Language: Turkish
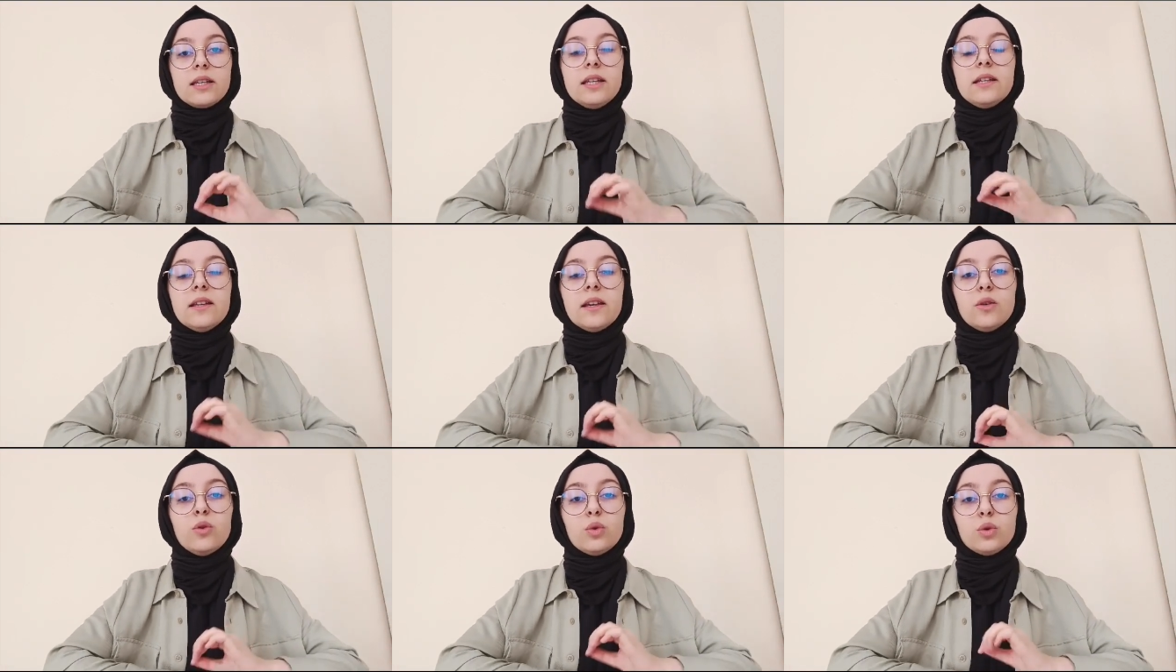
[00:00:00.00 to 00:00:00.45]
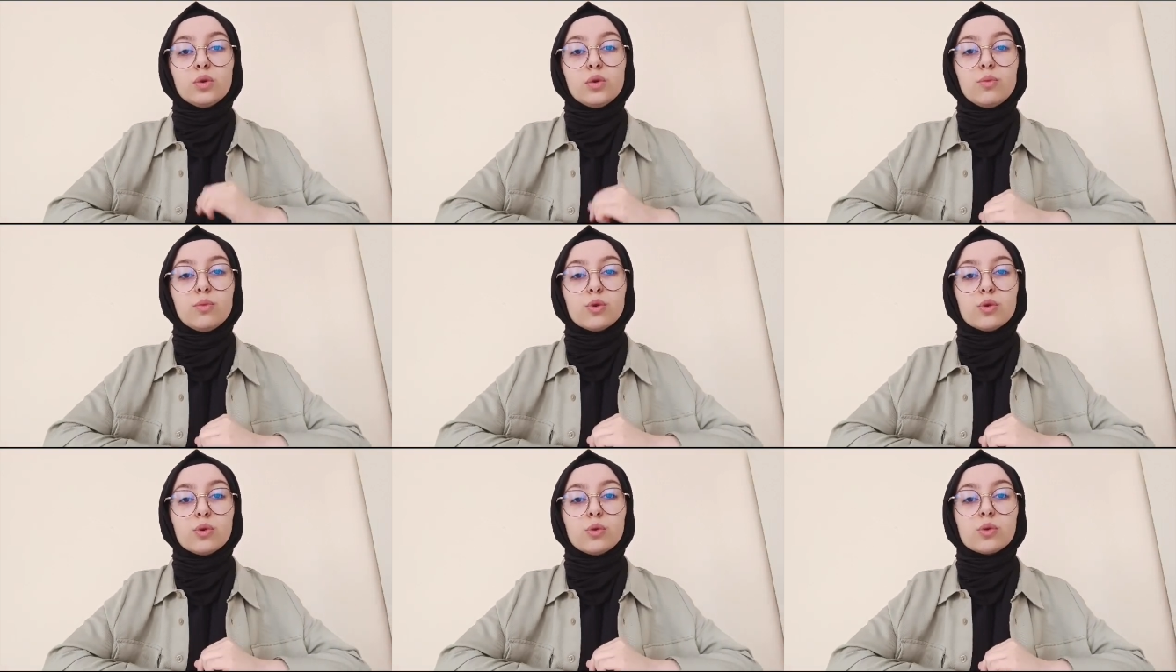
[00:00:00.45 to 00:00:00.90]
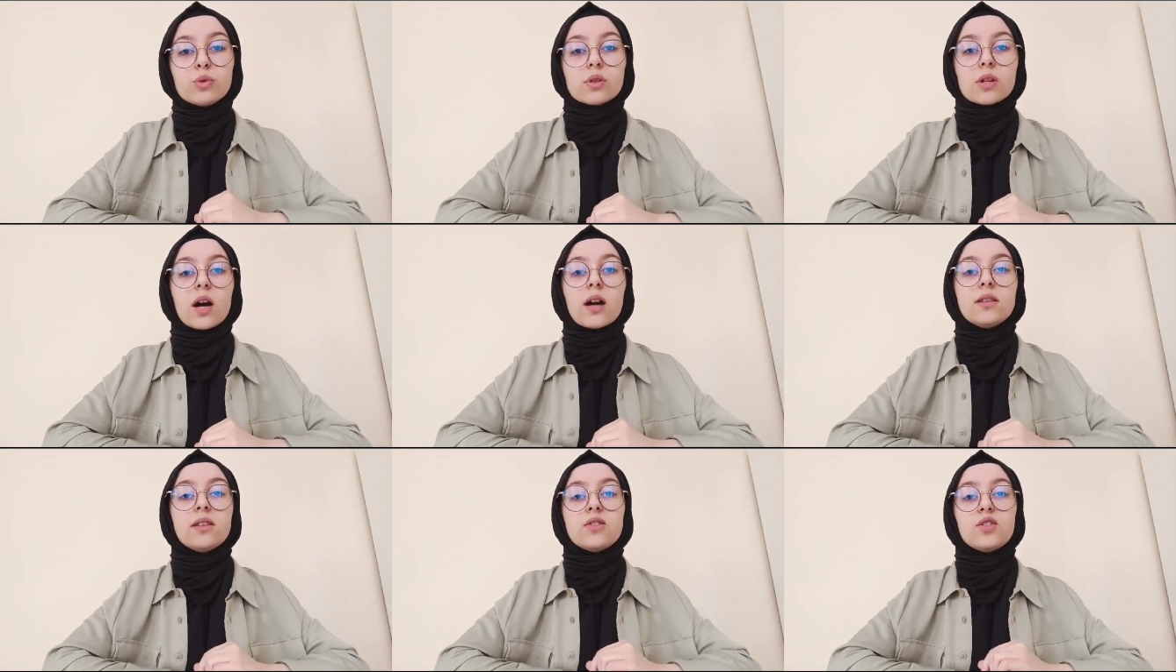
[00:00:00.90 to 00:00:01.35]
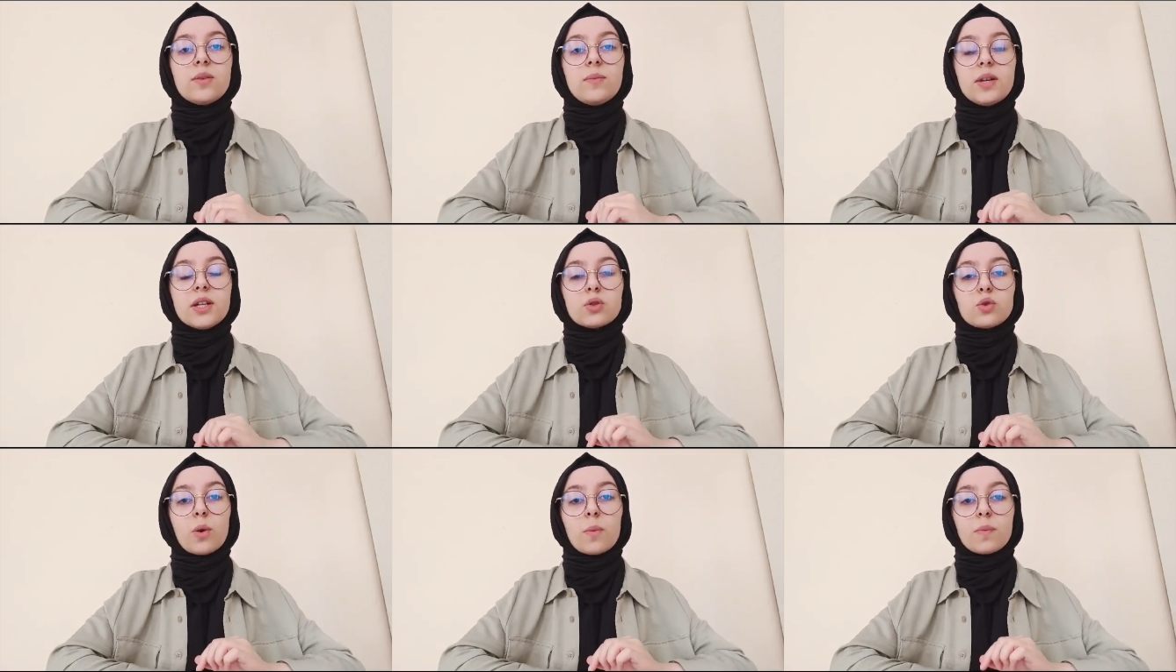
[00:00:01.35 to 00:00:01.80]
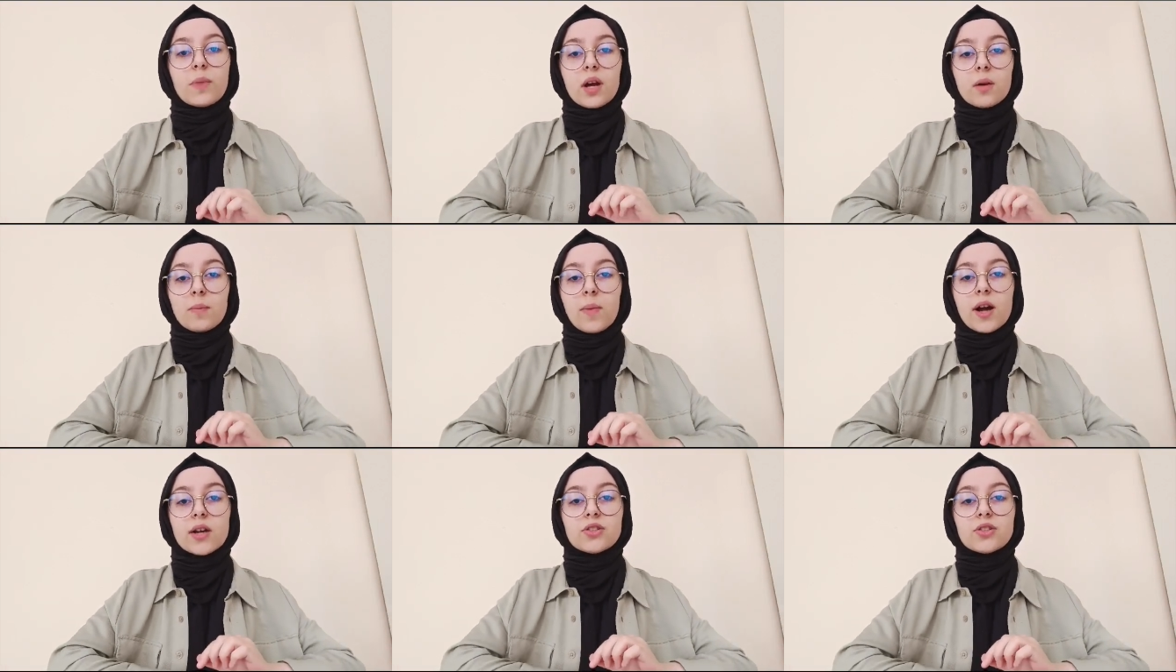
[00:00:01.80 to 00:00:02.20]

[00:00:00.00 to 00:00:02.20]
Yine yurdumuzun sadece bir toprak